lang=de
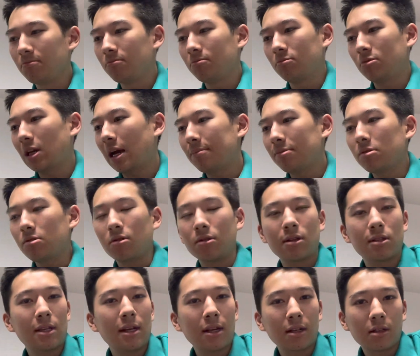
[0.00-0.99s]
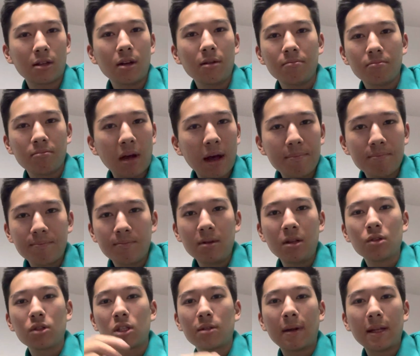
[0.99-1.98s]
Ich habe ihm doch gesagt, ne, ab
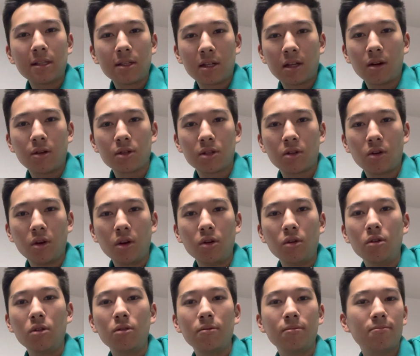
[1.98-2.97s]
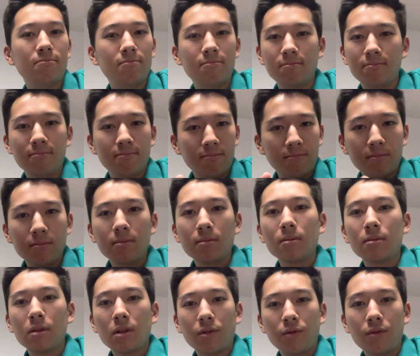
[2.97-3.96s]
minus 20.000 Euro
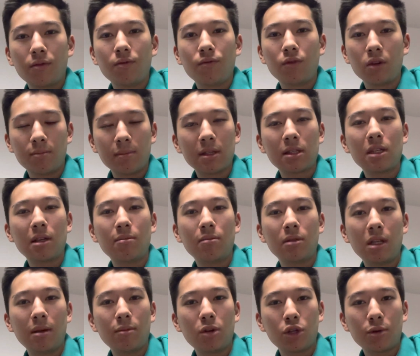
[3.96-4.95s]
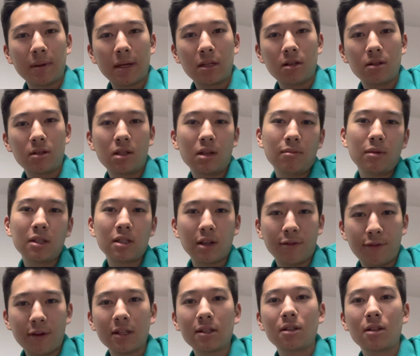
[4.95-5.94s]
wird man ziemlich, dementsprechend ziemlich
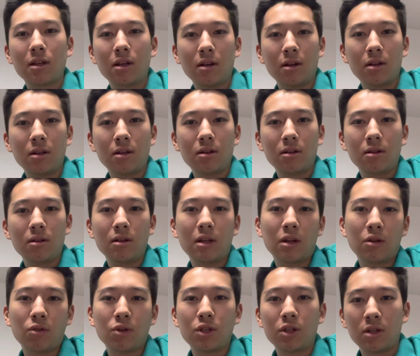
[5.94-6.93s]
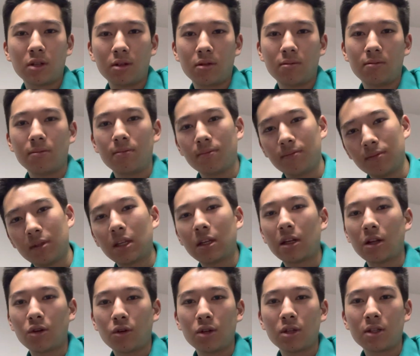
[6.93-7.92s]
zerfetzt hier in, in, der deutschen, in
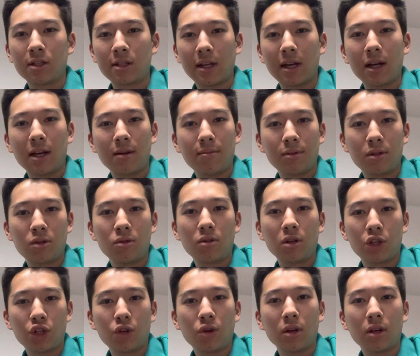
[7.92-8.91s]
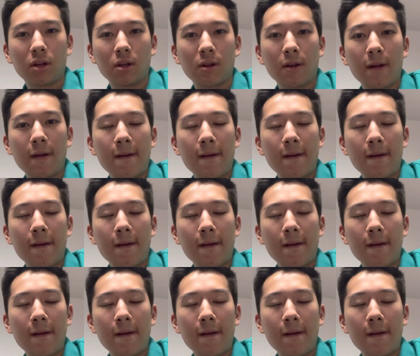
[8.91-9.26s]
der deutschen Sache bezüglich Steuern.